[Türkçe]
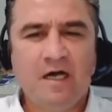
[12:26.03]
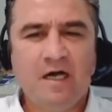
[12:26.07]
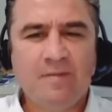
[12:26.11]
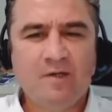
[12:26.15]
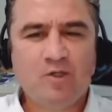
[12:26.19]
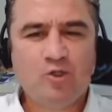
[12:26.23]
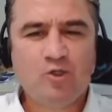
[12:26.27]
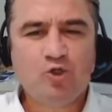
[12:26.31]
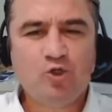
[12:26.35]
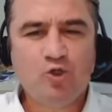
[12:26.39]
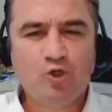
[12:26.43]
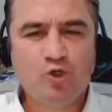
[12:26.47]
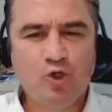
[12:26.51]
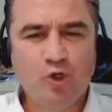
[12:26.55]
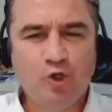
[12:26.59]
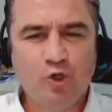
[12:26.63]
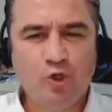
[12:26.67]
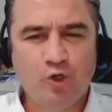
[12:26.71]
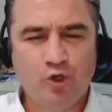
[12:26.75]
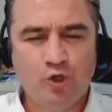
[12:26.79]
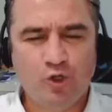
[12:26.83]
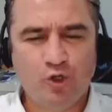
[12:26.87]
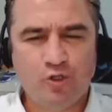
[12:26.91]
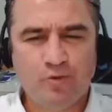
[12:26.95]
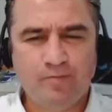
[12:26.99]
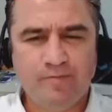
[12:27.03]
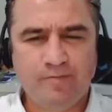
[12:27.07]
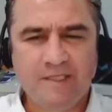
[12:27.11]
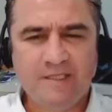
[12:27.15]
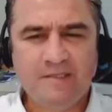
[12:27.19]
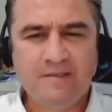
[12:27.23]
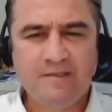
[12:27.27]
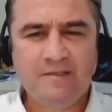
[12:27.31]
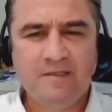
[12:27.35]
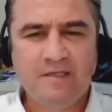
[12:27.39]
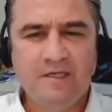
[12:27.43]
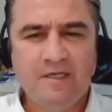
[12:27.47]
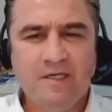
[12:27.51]
Ama şunu görüyoruz
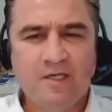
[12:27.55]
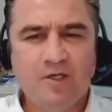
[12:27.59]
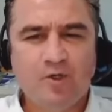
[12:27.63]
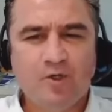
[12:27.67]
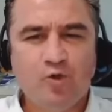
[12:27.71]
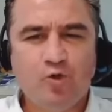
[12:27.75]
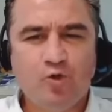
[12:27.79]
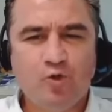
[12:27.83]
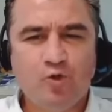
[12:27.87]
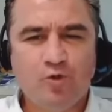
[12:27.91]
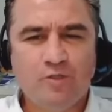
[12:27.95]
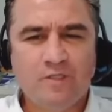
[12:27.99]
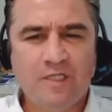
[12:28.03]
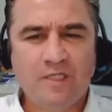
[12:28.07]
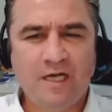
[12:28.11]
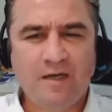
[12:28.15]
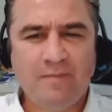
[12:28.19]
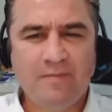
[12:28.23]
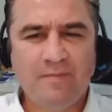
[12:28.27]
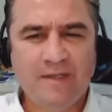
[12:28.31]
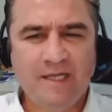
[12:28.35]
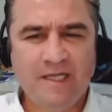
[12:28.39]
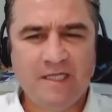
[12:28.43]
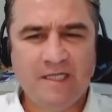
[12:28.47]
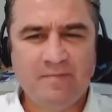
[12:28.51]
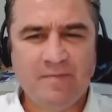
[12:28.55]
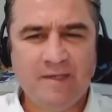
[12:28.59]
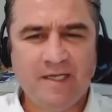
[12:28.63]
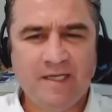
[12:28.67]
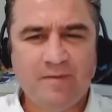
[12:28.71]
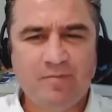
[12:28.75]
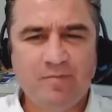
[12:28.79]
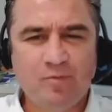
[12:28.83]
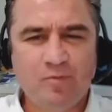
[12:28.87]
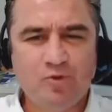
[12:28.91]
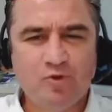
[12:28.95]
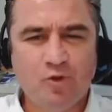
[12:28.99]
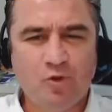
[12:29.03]
biz, Kurun tahmin
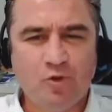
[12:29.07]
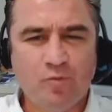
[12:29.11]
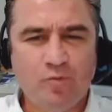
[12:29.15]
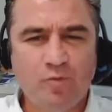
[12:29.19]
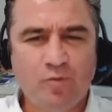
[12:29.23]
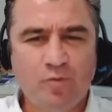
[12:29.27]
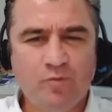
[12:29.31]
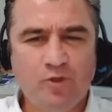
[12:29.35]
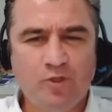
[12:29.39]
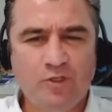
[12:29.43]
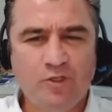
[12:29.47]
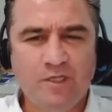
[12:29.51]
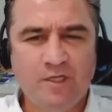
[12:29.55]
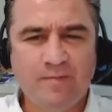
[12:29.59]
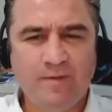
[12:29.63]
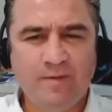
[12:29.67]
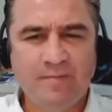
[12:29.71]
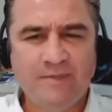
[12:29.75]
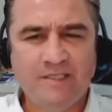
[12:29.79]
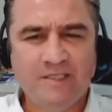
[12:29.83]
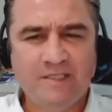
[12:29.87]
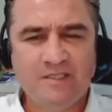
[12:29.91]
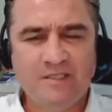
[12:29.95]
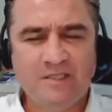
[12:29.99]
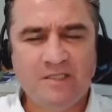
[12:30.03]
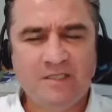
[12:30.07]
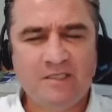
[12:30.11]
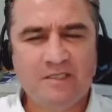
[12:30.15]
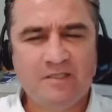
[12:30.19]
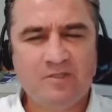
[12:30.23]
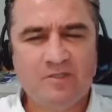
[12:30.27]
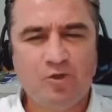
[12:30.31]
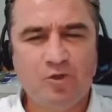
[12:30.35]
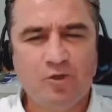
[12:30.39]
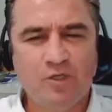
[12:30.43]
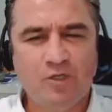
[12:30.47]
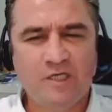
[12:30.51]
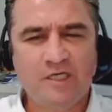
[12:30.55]
etmek çok mümkün değil ama biz yıl
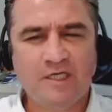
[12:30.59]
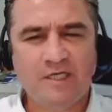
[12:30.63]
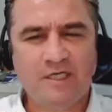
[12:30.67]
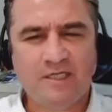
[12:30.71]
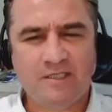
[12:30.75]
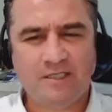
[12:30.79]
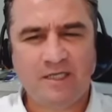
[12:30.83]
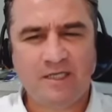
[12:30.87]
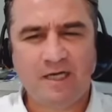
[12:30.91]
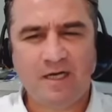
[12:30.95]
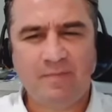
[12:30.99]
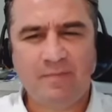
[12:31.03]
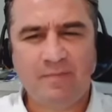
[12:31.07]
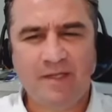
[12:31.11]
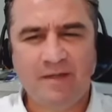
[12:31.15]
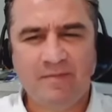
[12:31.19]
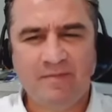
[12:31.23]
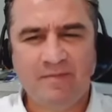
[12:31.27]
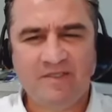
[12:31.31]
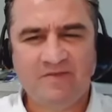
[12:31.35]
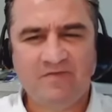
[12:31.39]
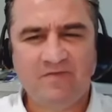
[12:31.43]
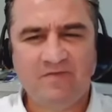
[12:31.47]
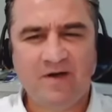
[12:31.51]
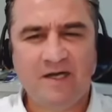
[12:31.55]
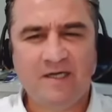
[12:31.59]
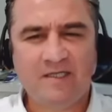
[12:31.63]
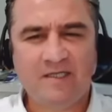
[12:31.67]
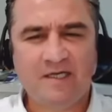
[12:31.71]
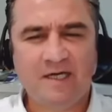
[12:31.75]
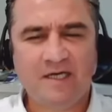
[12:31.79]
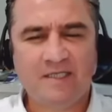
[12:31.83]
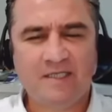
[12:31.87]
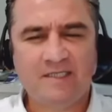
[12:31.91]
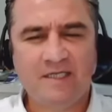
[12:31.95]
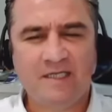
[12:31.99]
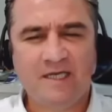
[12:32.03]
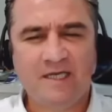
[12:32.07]
sonu 40 tahminimiz vardı.
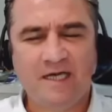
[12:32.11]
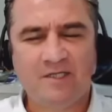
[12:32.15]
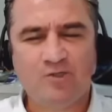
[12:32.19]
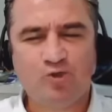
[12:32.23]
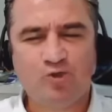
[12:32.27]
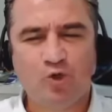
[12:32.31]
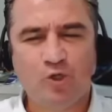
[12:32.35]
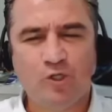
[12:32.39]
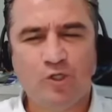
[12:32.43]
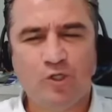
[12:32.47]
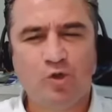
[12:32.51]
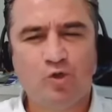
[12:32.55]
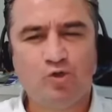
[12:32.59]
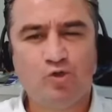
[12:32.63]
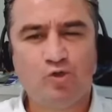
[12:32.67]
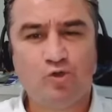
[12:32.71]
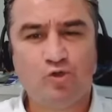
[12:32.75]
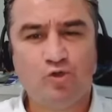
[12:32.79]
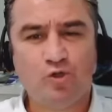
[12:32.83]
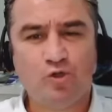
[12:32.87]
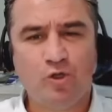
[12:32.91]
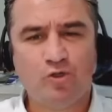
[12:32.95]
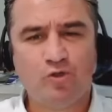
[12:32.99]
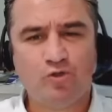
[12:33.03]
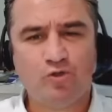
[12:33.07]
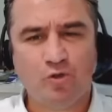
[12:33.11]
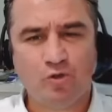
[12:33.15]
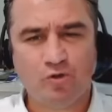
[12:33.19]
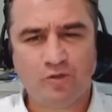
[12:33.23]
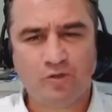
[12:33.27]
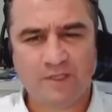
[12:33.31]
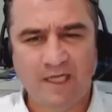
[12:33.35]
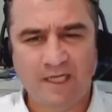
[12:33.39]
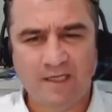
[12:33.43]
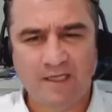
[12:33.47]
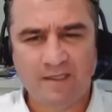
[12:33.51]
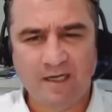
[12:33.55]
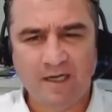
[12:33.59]
Haziran sonu da
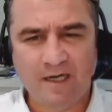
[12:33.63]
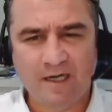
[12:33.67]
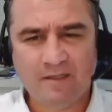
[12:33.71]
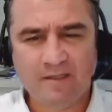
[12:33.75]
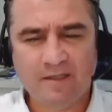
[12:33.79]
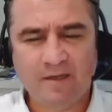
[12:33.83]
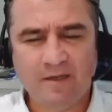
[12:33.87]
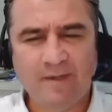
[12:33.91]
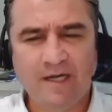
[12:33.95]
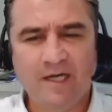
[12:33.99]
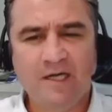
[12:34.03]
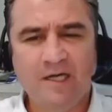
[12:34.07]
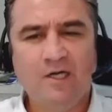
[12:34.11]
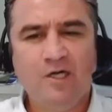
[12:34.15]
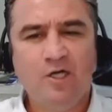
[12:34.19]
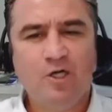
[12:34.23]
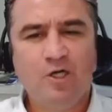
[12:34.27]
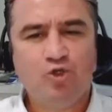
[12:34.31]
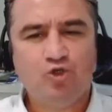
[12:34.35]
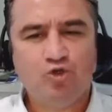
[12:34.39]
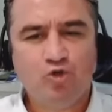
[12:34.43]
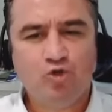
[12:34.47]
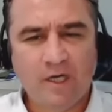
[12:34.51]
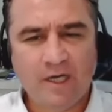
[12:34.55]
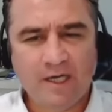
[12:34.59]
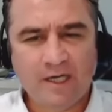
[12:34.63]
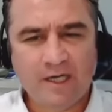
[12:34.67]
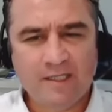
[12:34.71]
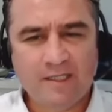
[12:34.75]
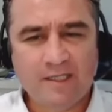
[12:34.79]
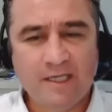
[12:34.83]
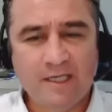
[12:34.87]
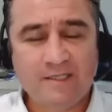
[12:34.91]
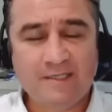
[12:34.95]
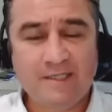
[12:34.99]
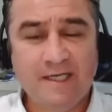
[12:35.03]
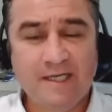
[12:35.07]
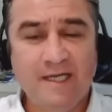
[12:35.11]
34.90'larda ama şu ana
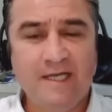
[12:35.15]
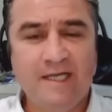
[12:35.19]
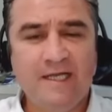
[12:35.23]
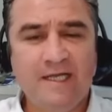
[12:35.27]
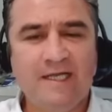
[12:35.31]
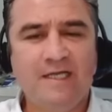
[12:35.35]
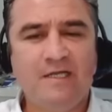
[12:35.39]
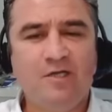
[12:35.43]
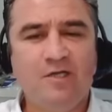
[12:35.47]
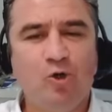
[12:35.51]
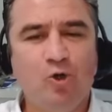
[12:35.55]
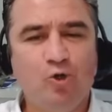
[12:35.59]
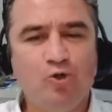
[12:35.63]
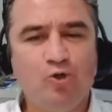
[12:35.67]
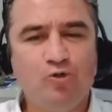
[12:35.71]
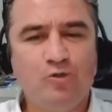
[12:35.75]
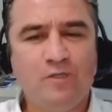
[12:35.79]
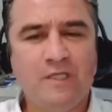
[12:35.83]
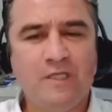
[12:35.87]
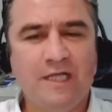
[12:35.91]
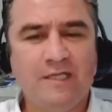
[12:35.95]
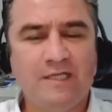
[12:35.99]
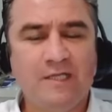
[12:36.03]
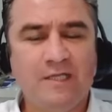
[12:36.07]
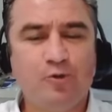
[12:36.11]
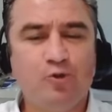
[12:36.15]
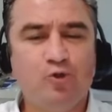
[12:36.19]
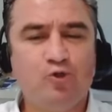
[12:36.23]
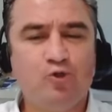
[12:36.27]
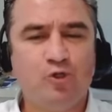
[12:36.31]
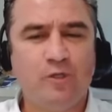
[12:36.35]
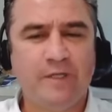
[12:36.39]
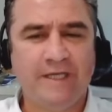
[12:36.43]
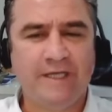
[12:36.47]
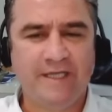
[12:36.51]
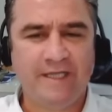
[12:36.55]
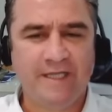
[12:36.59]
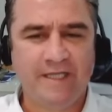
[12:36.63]
kadar TL'nin olduğundan da
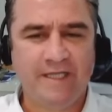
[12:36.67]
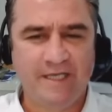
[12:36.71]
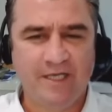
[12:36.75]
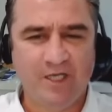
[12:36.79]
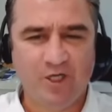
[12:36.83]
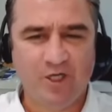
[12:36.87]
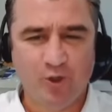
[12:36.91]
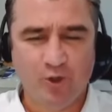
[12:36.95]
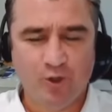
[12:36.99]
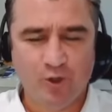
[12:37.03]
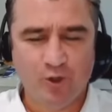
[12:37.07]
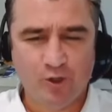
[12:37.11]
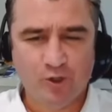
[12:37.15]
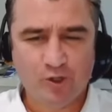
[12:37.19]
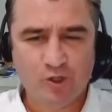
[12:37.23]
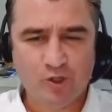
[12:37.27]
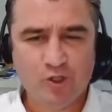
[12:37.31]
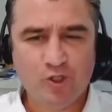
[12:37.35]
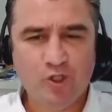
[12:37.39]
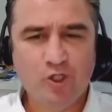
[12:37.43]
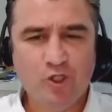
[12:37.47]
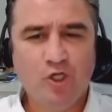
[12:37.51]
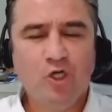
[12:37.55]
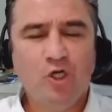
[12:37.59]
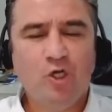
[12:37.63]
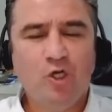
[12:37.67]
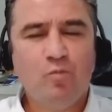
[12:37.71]
güçlü gittiğini görüyoruz.